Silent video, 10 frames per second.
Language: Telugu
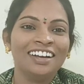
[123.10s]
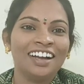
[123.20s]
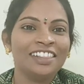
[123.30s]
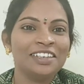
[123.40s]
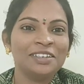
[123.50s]

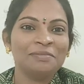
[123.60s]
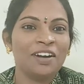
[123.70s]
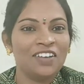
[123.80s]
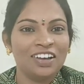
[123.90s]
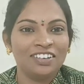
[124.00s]
అది మా
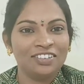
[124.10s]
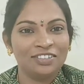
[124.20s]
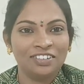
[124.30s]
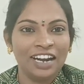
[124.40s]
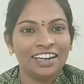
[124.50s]
వారు
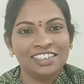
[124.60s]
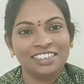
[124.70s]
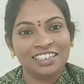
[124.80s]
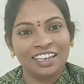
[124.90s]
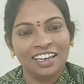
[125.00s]
హ్యాండిల్
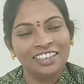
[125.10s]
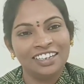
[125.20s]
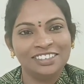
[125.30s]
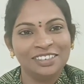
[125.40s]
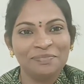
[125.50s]
చేయాలి
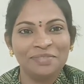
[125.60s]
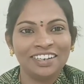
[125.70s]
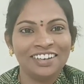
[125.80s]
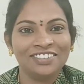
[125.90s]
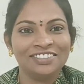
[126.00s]
అని చెప్పి
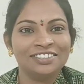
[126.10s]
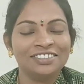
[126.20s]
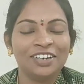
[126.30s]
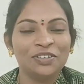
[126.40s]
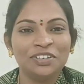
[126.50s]
నేను
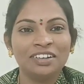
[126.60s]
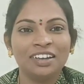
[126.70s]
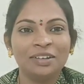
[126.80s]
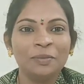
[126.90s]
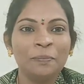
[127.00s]

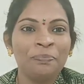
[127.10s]
అనుకుంటున్నాను